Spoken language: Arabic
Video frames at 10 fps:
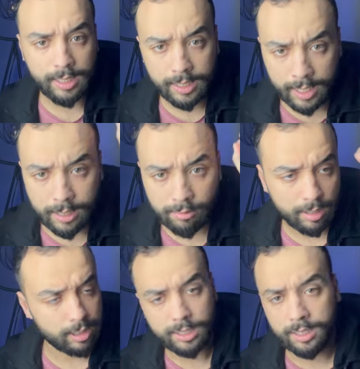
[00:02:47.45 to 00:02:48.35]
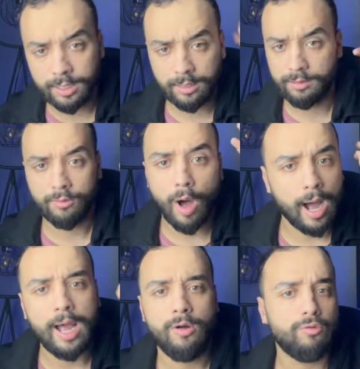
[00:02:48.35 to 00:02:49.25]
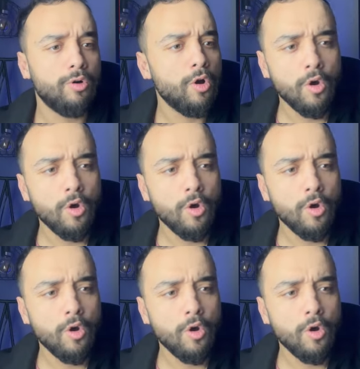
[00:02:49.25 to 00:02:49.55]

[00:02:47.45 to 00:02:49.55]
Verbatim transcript: اللي كاين وداكشي اللي واقع